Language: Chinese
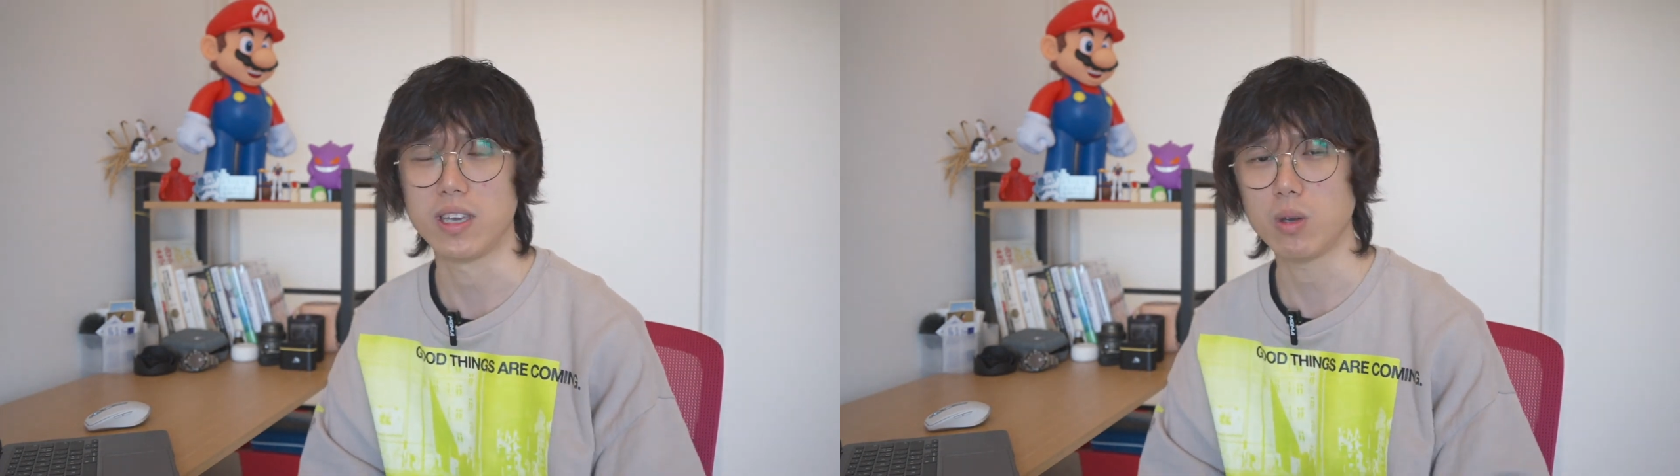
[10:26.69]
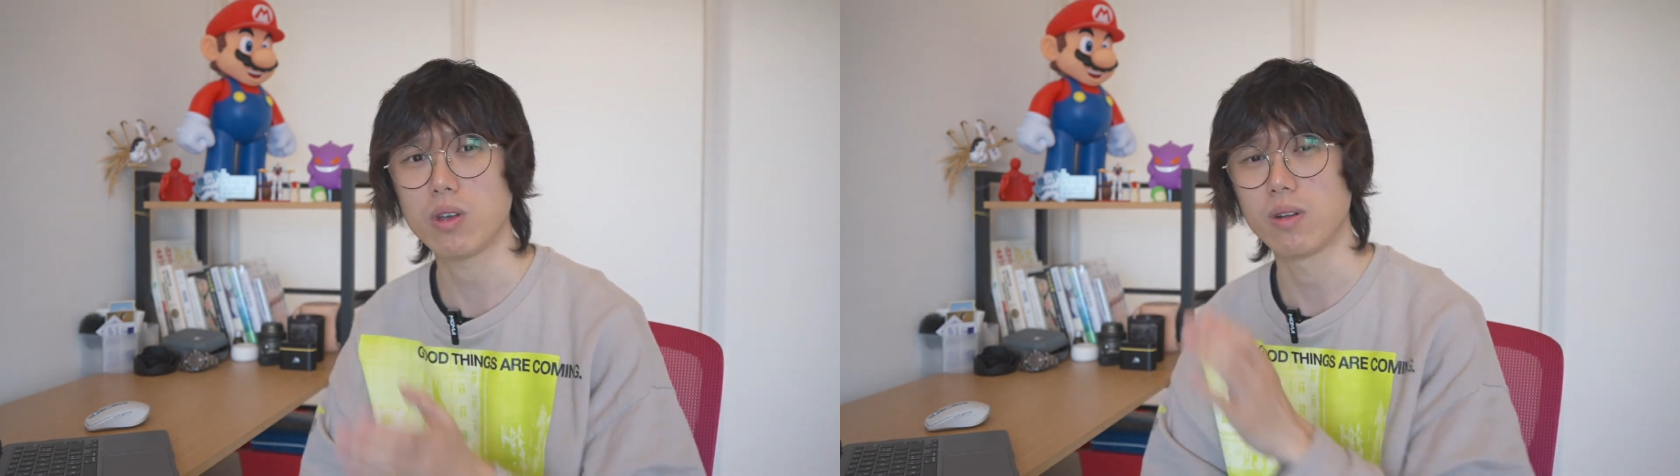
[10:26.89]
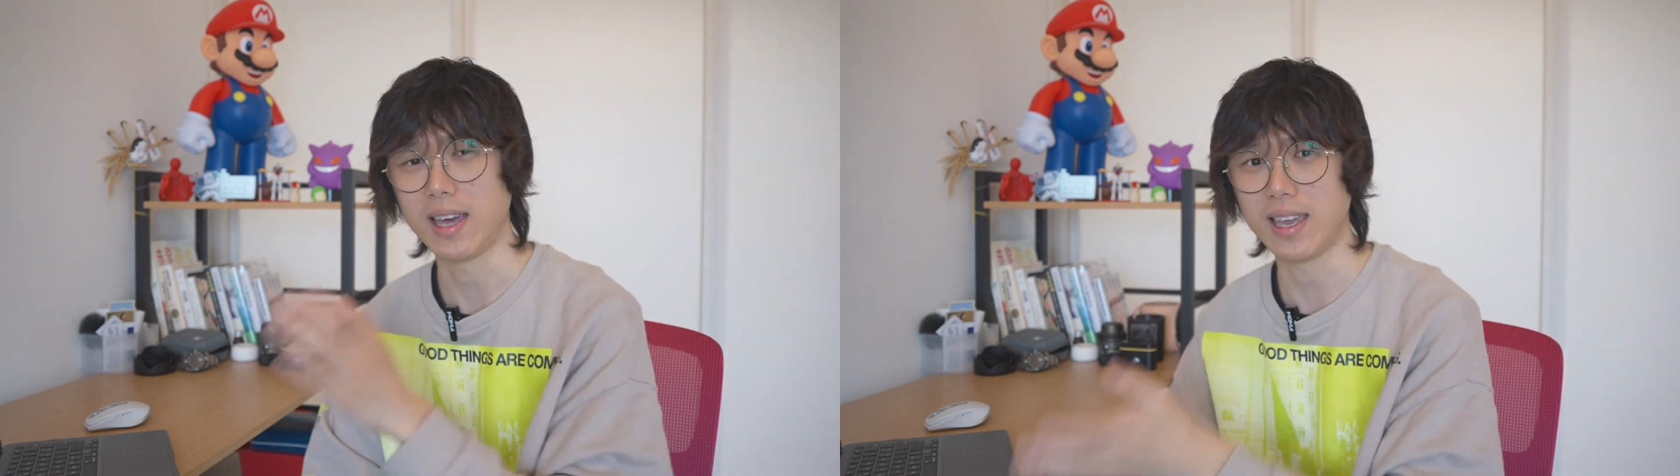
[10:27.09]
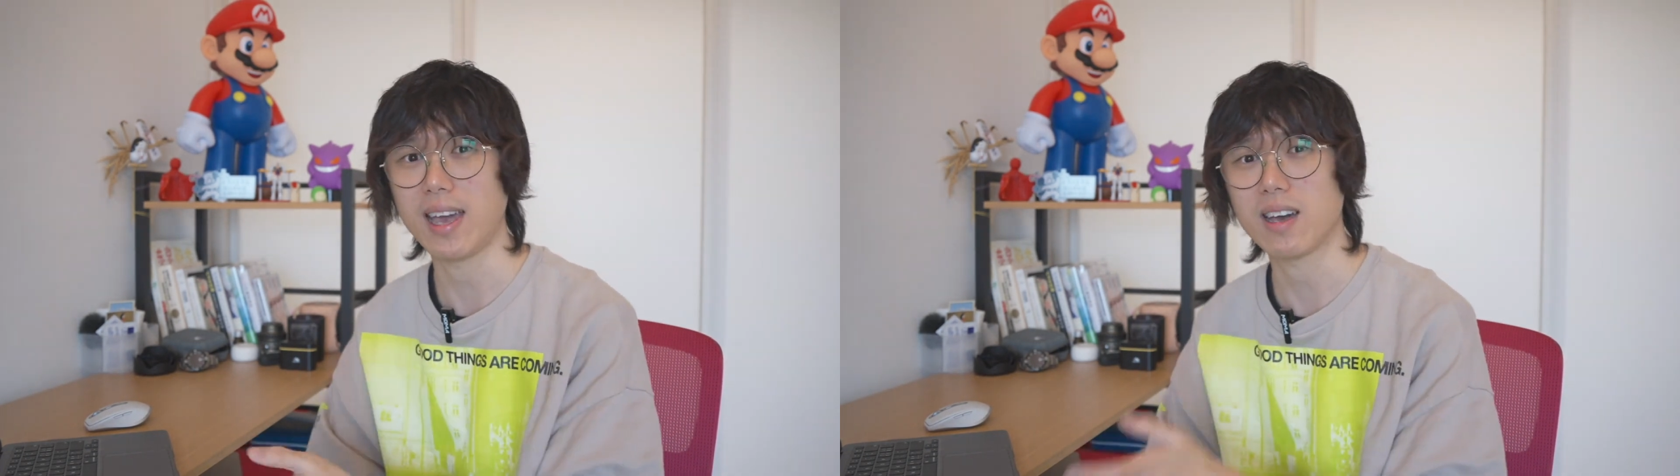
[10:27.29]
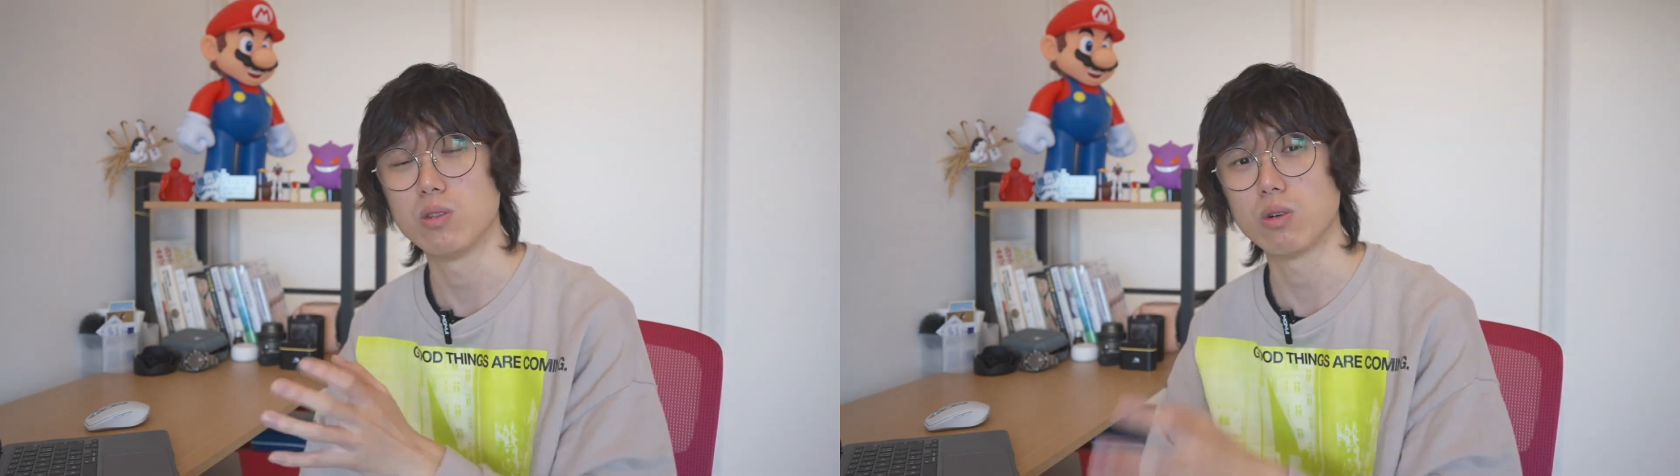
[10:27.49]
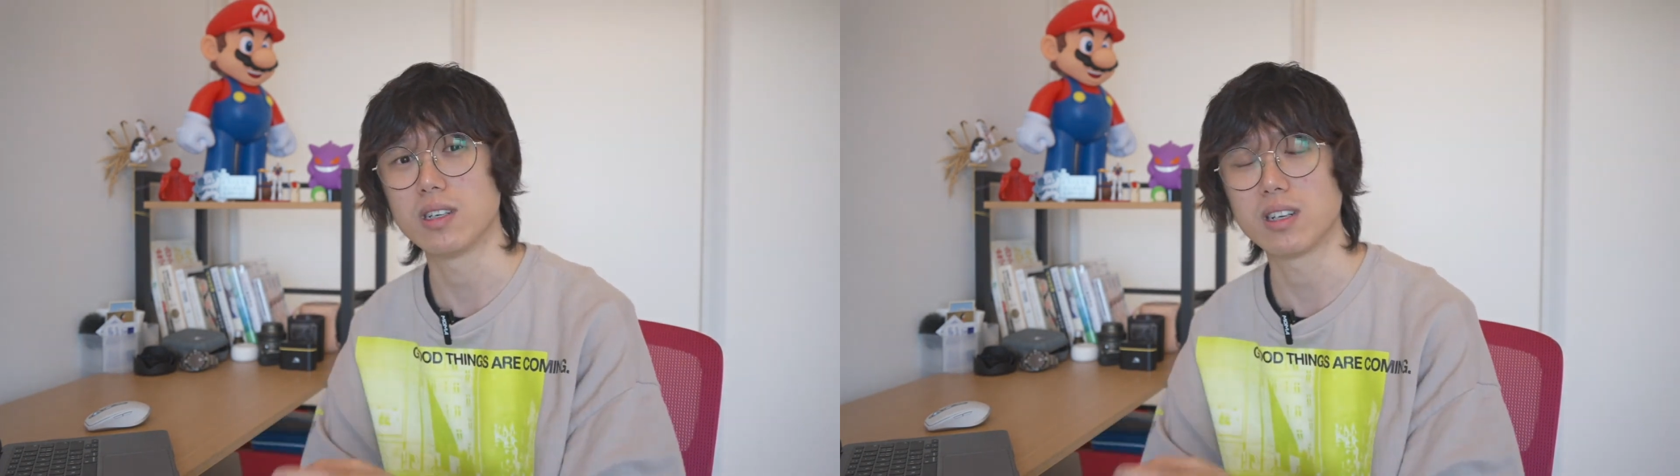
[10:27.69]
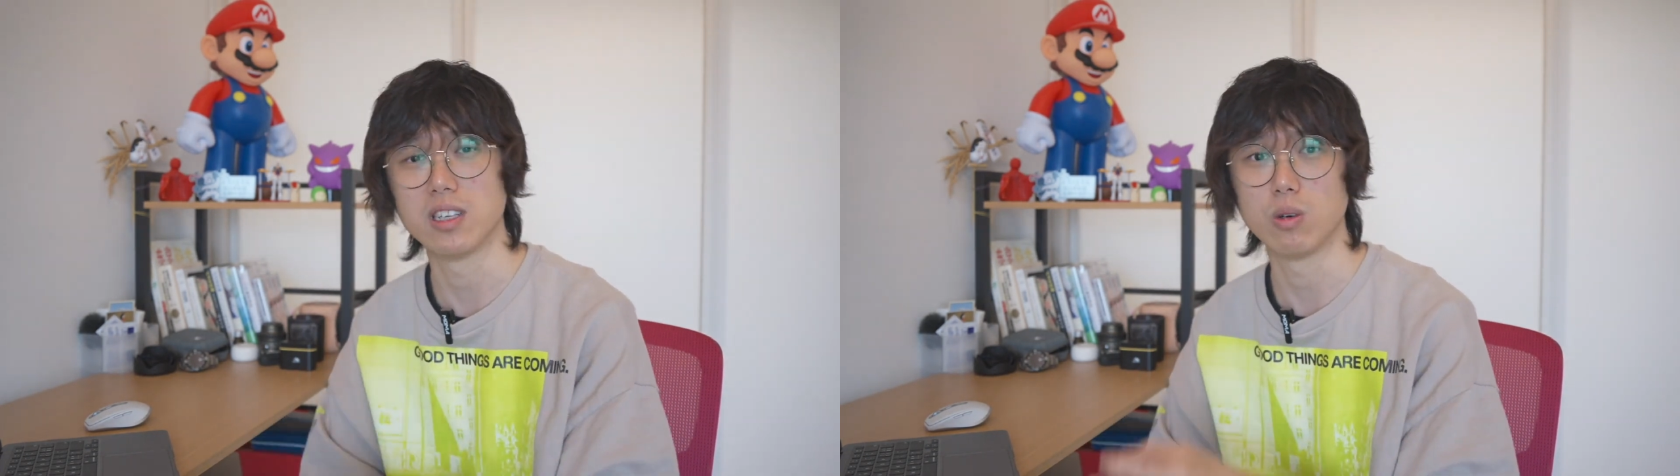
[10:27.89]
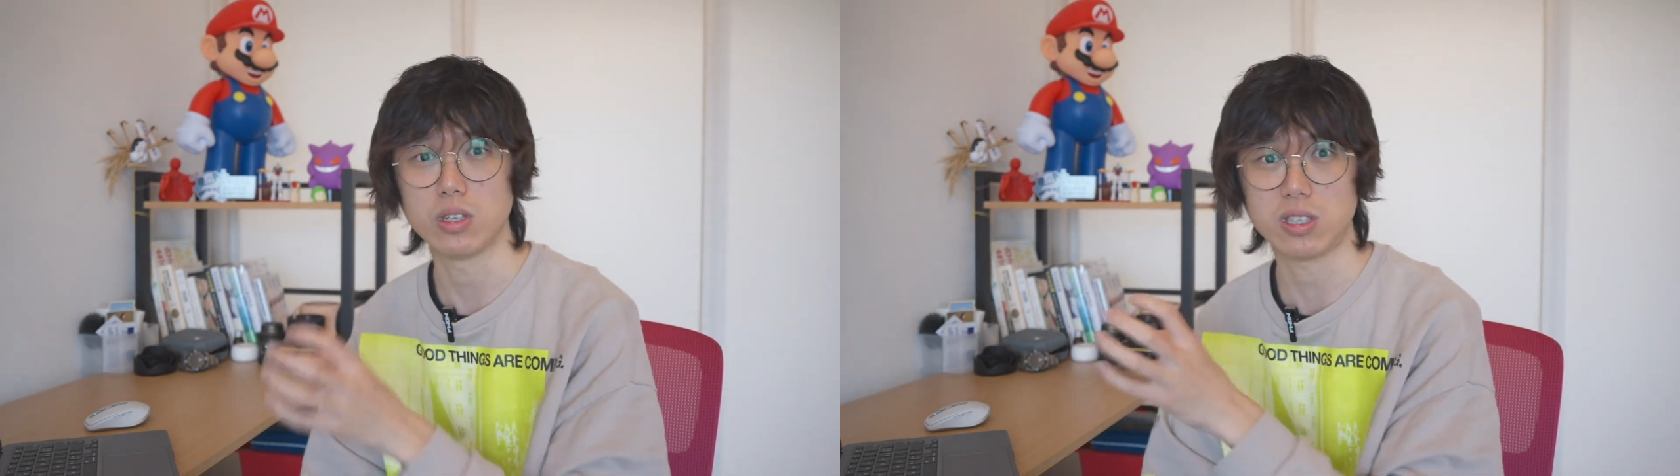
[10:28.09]
因为有了 AI，很多人可
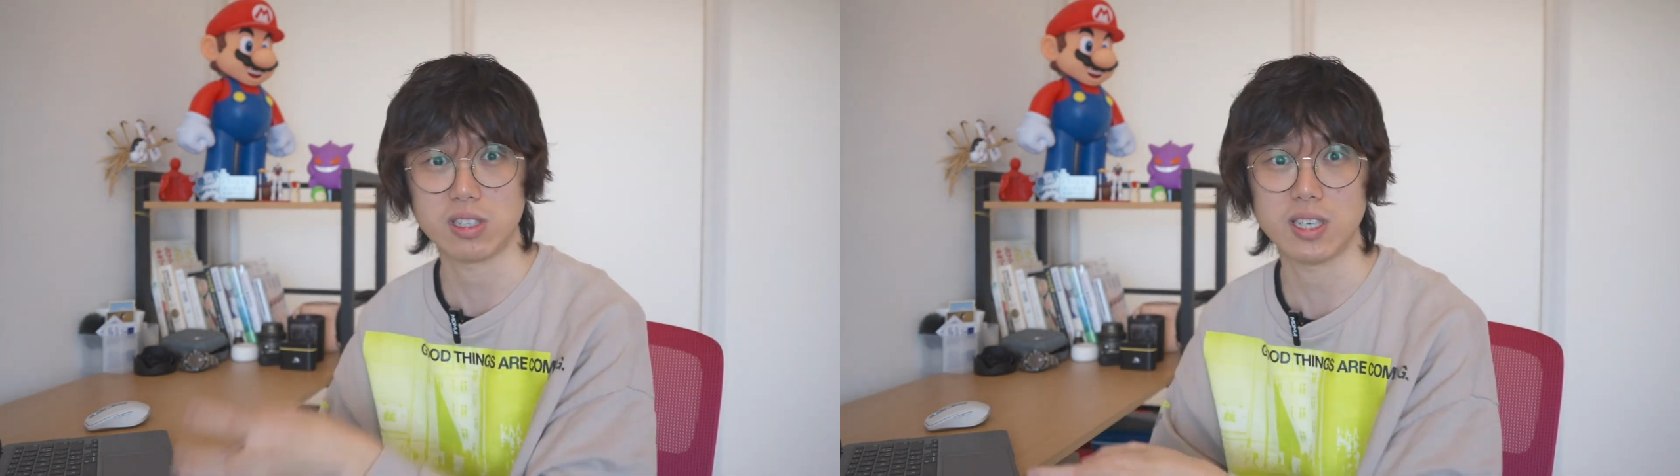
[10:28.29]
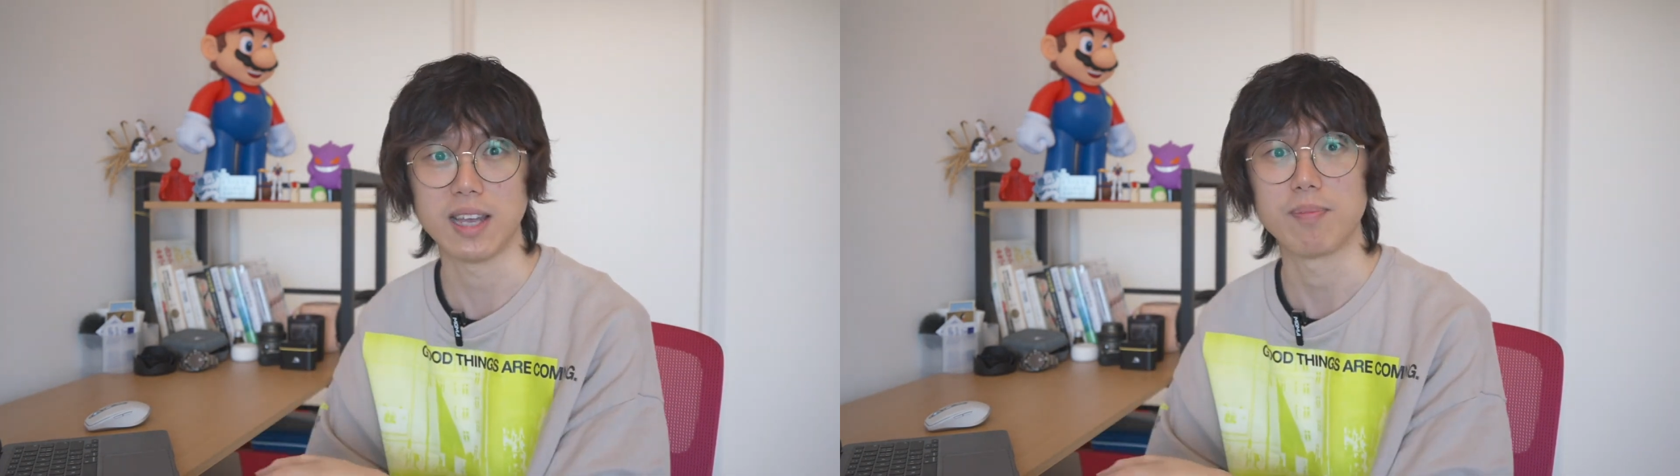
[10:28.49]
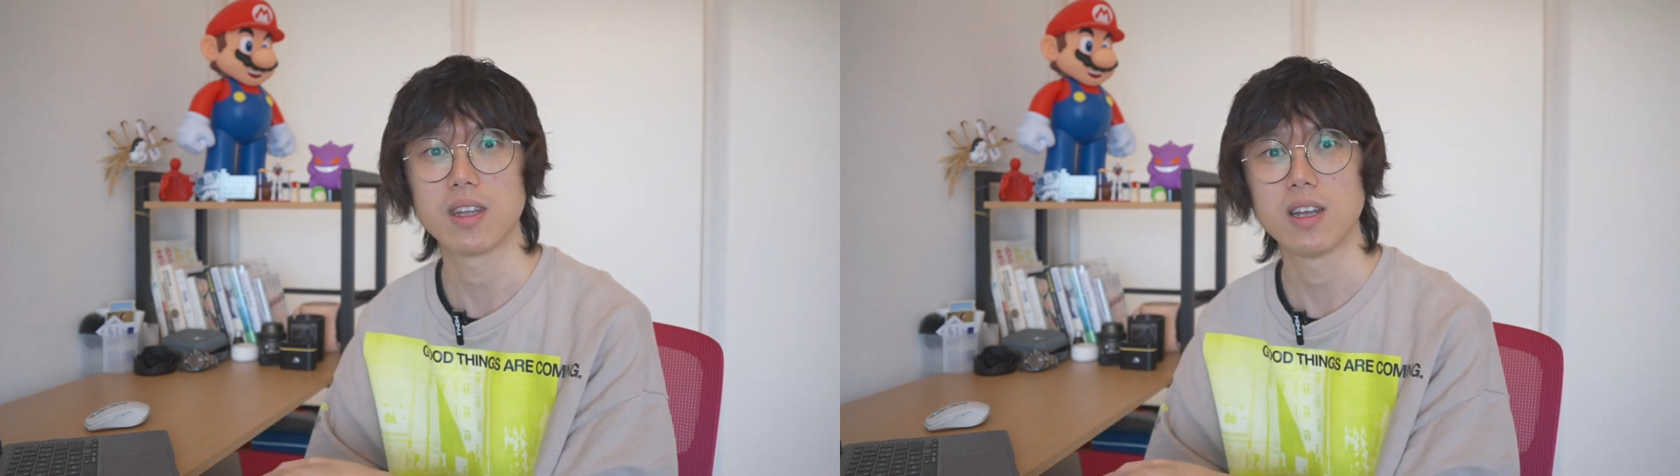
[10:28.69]
能会失业。